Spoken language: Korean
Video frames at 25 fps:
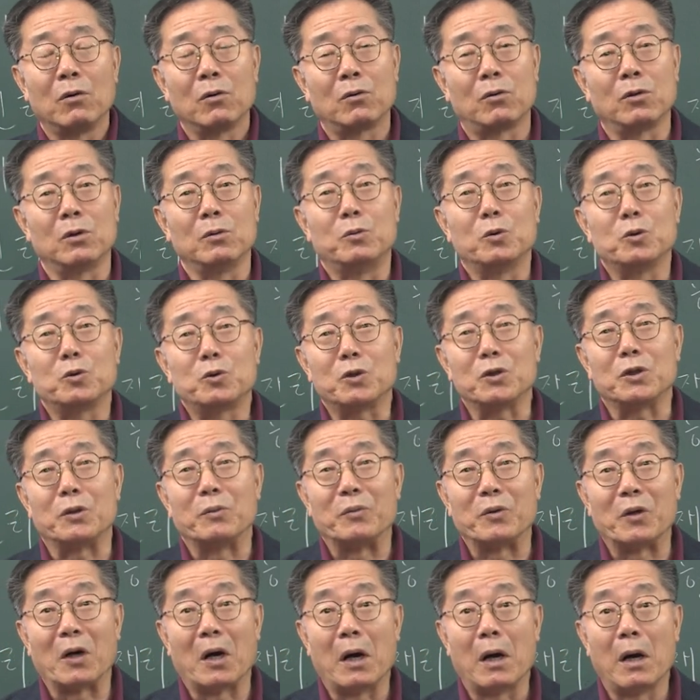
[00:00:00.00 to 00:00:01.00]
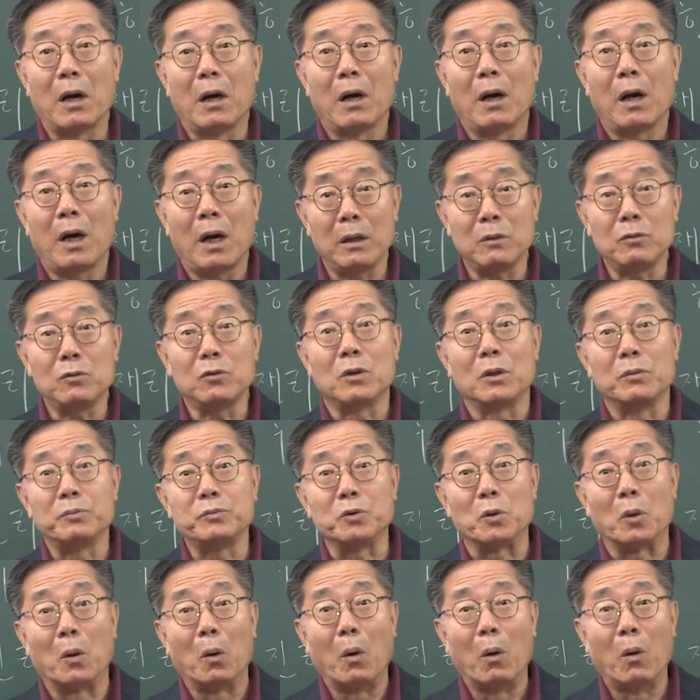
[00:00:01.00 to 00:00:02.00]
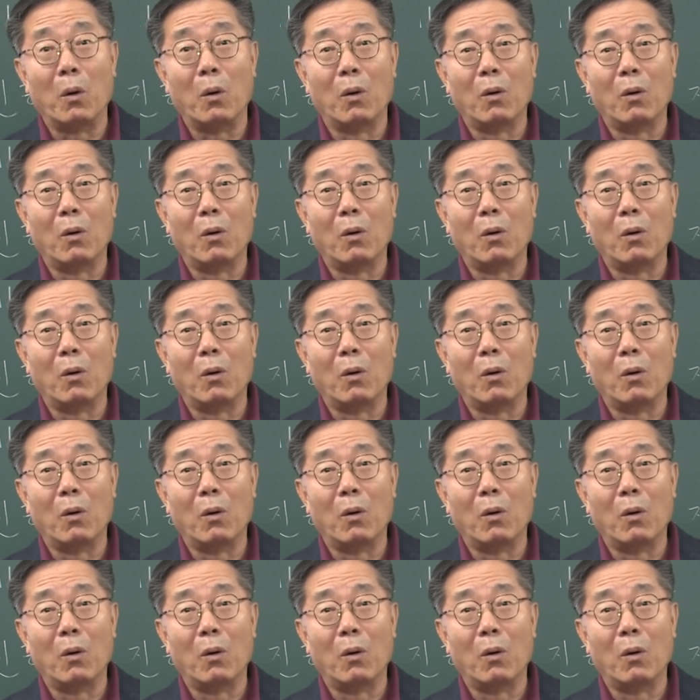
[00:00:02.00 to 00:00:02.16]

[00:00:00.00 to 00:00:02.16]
그러면 어떻게 됩니까? 한국 없죠.